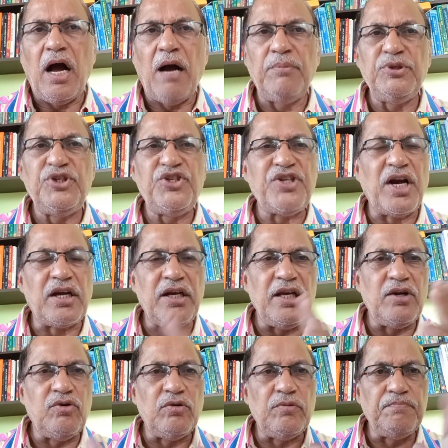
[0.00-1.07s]
अब इस
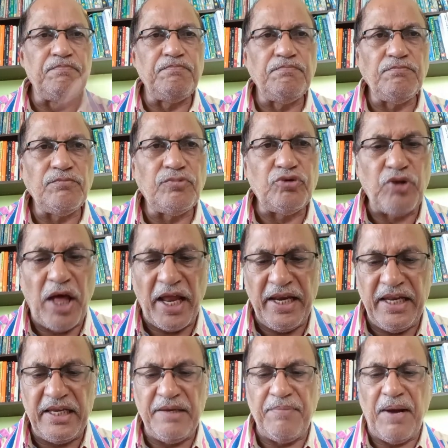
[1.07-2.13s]
छकड़े को
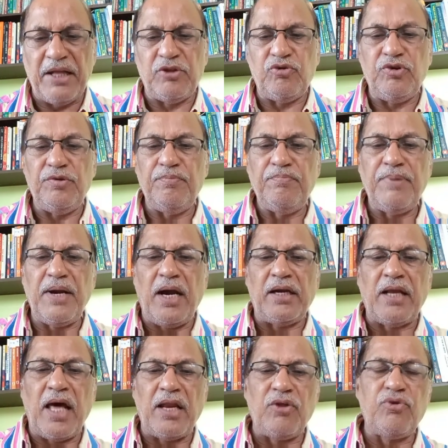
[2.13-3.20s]
सुधारने की बात हुई फिर
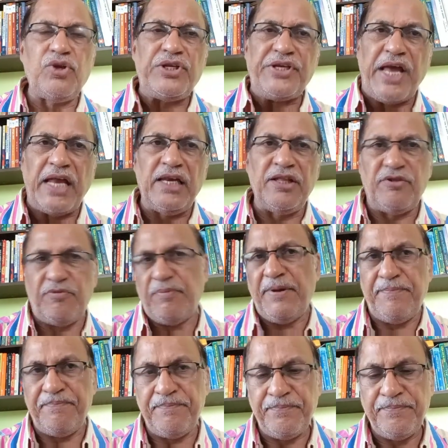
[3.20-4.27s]
1840 में
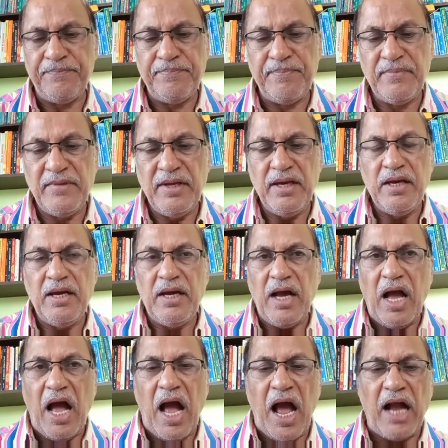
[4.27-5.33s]

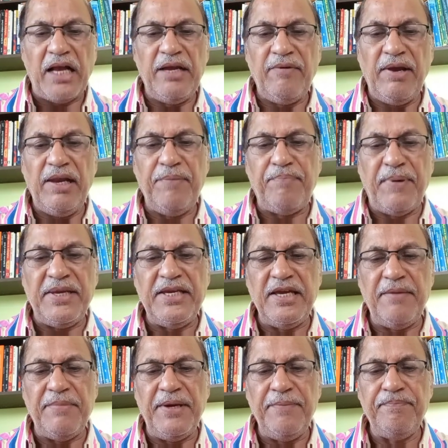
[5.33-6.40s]
आगे वाले
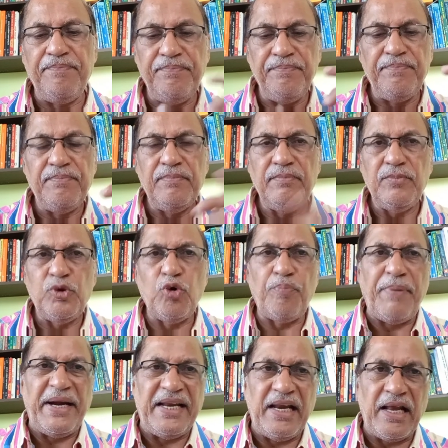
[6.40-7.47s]
पहिए में दो
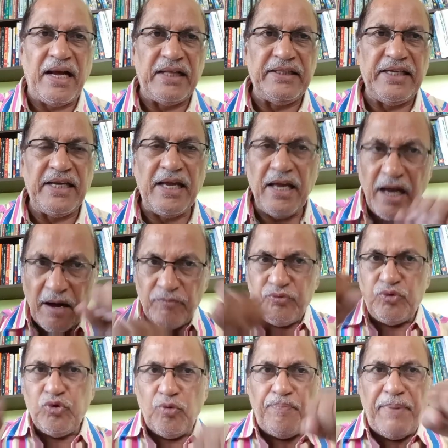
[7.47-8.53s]
पैडल लगा दिए गए अब
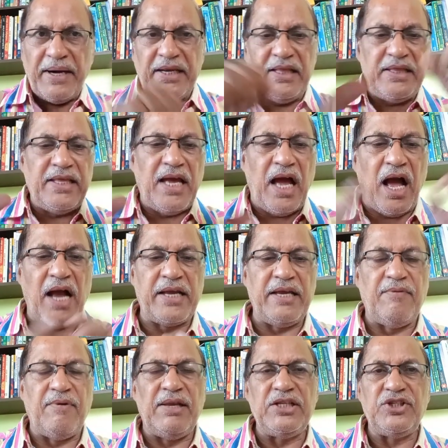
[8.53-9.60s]
दो पैडल से
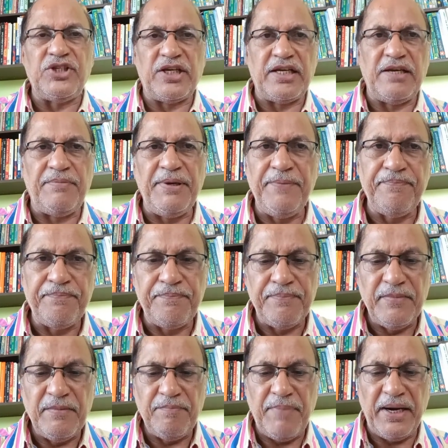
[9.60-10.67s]
आगे वाले चके में
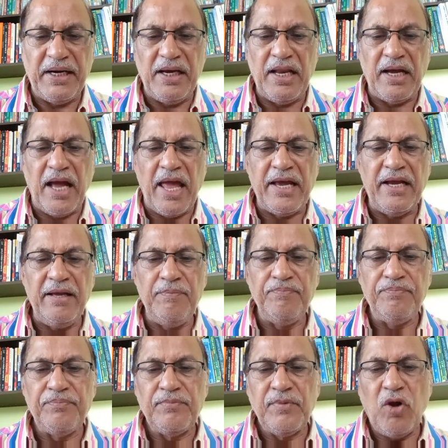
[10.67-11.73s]
पैडल लगाए गए
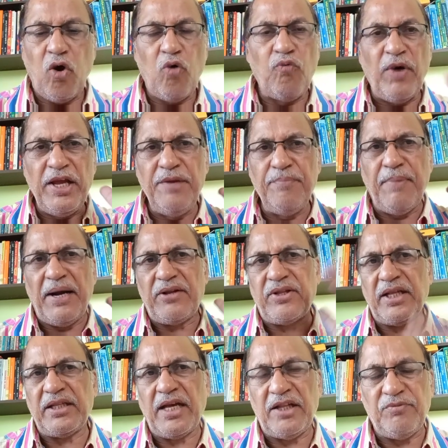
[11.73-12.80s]
और वहीं
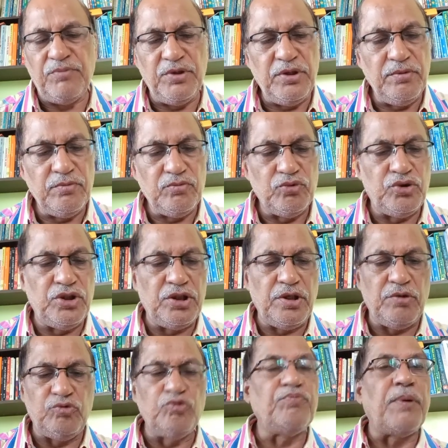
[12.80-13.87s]
बैठता था आदमी उसी
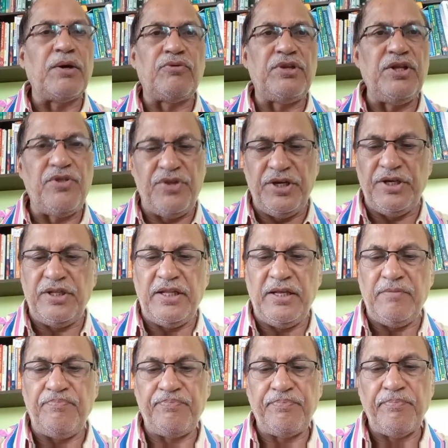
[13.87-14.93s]
के ऊपर उसकी सीट थी